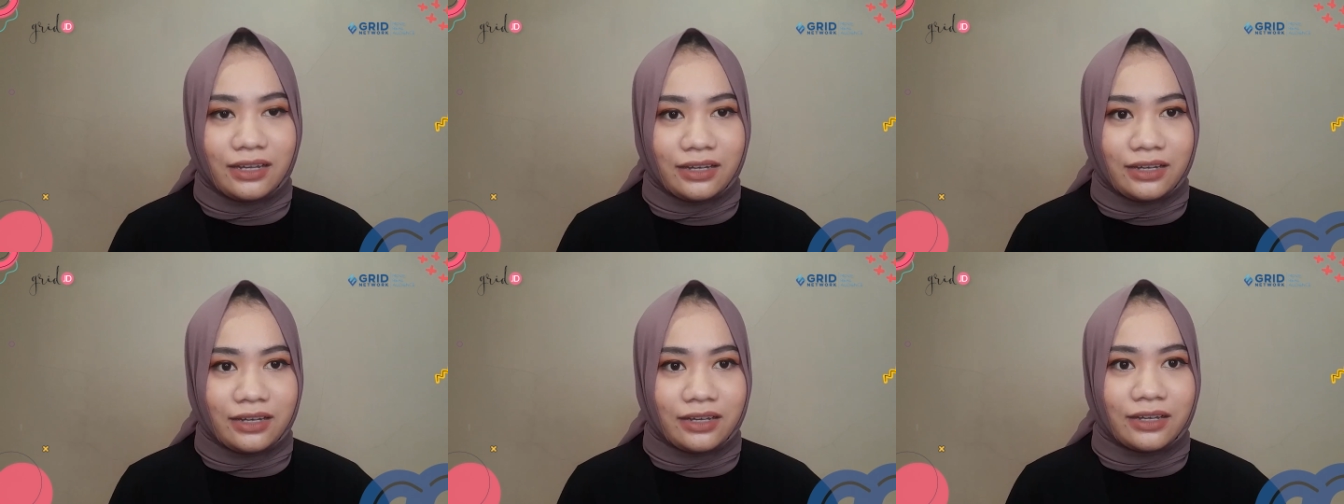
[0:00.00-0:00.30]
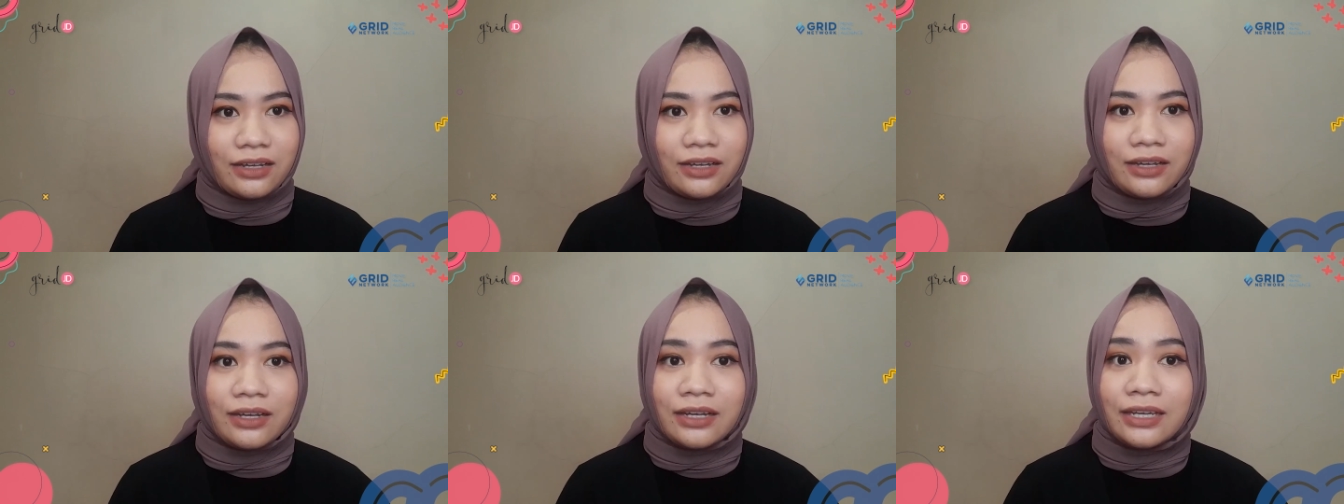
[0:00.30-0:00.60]

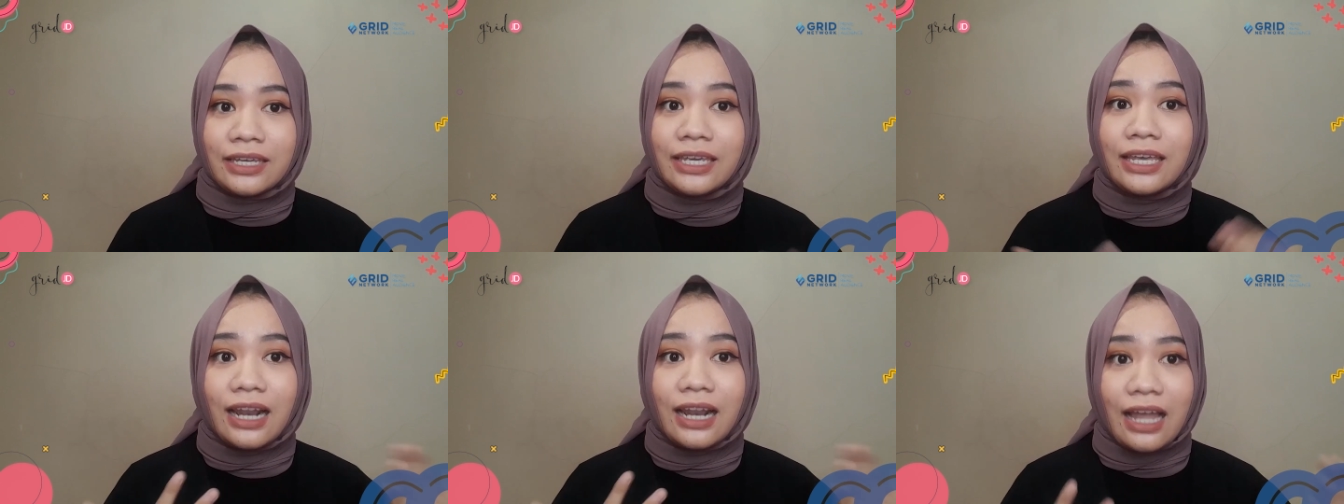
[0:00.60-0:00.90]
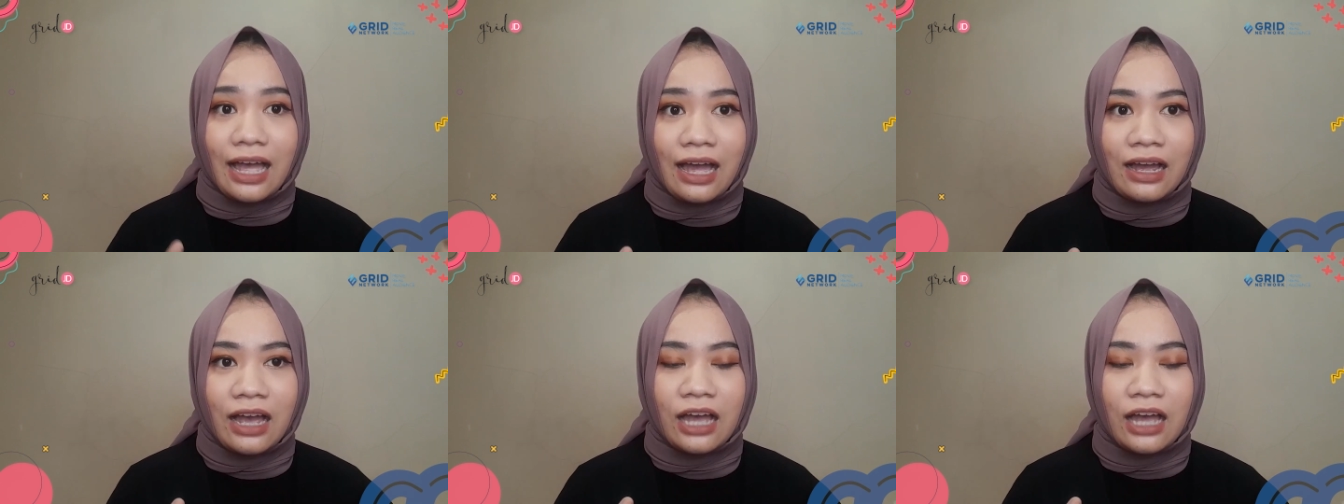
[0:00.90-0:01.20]
uh,
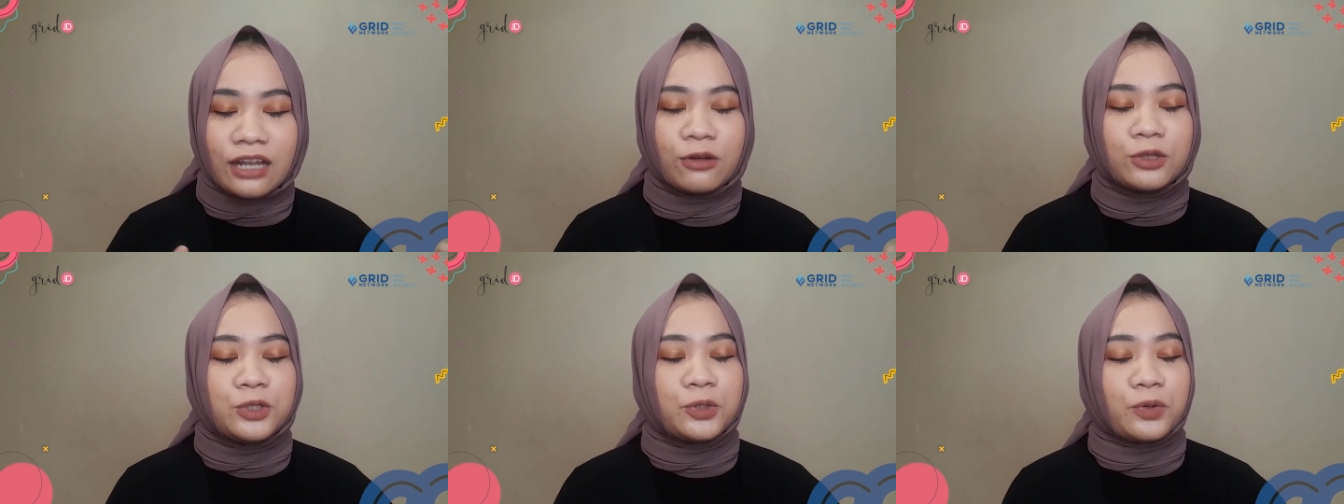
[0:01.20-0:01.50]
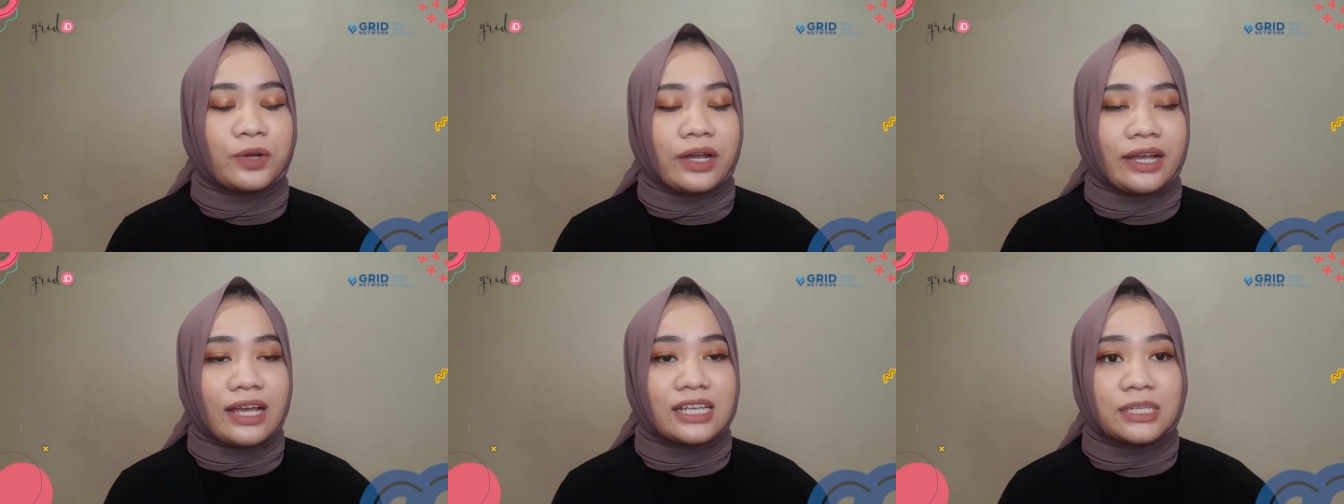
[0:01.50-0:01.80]
Gilang atau
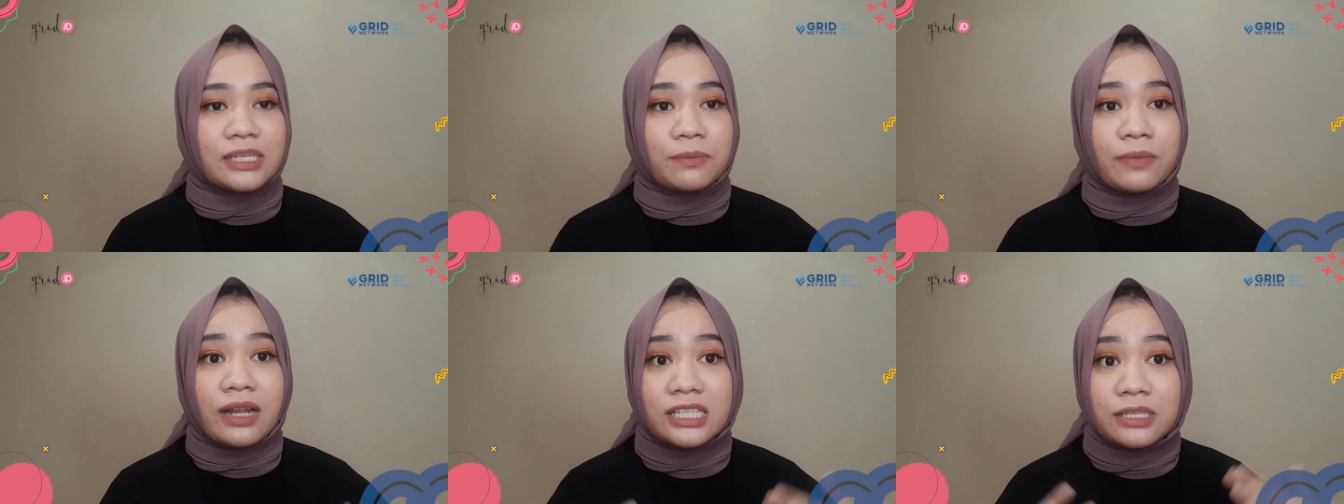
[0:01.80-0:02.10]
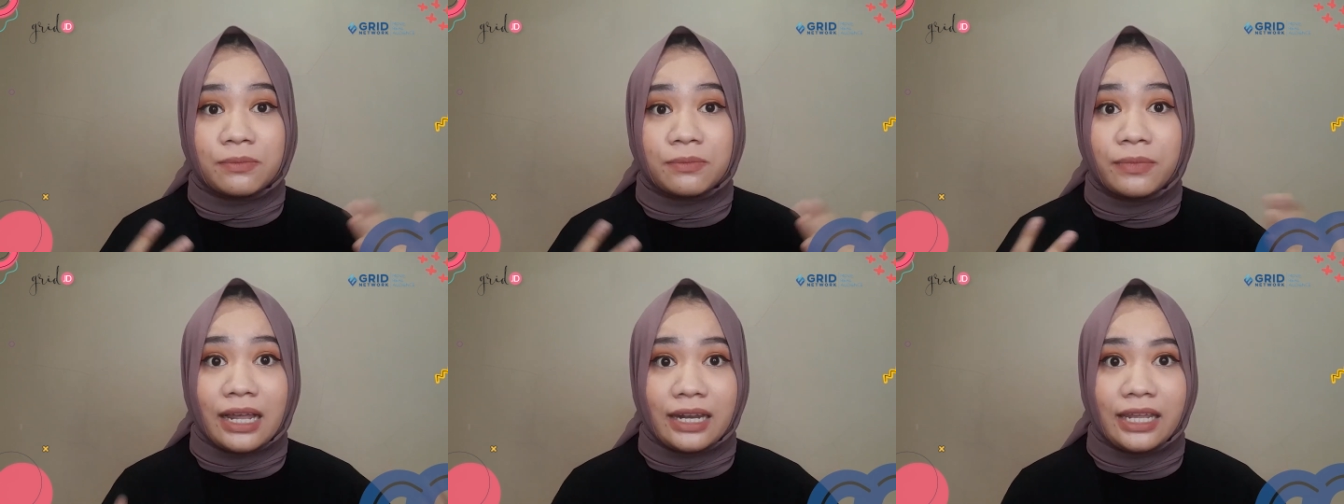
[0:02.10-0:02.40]
Juragan
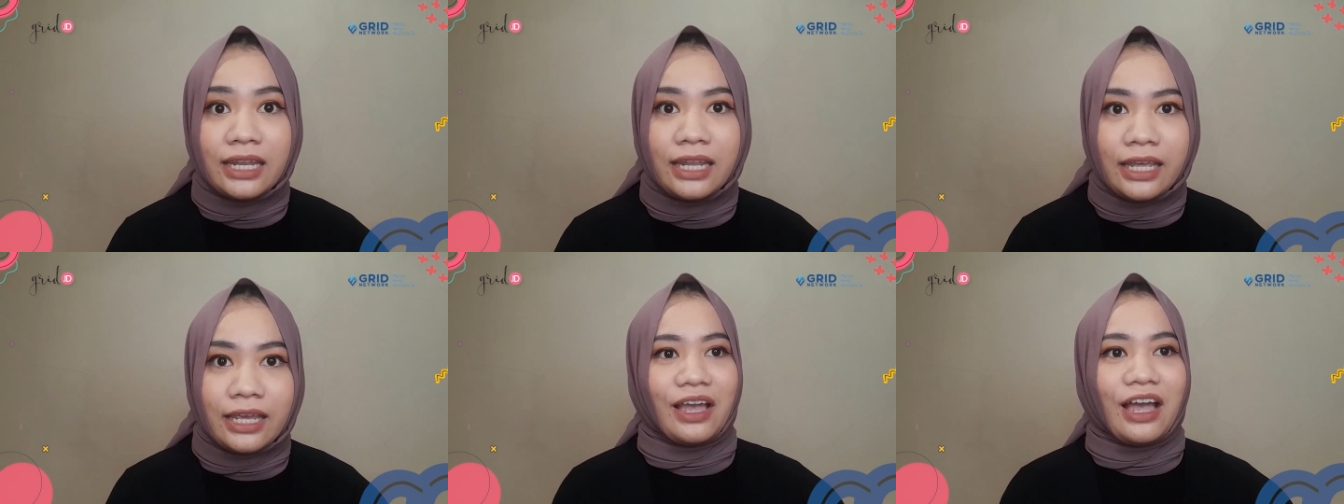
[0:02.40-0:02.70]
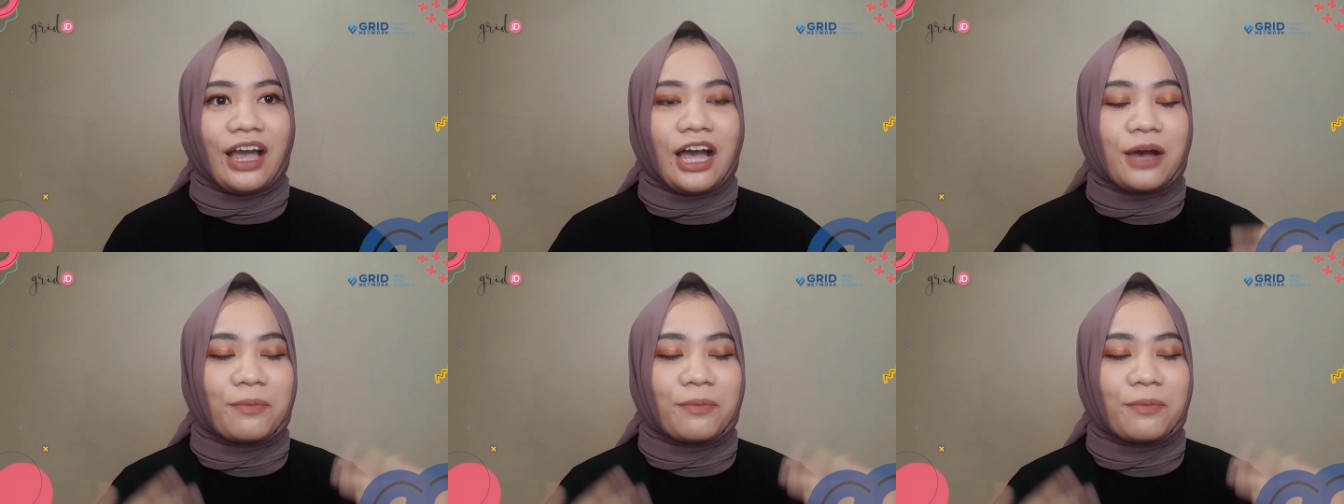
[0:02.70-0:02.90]
99 ini.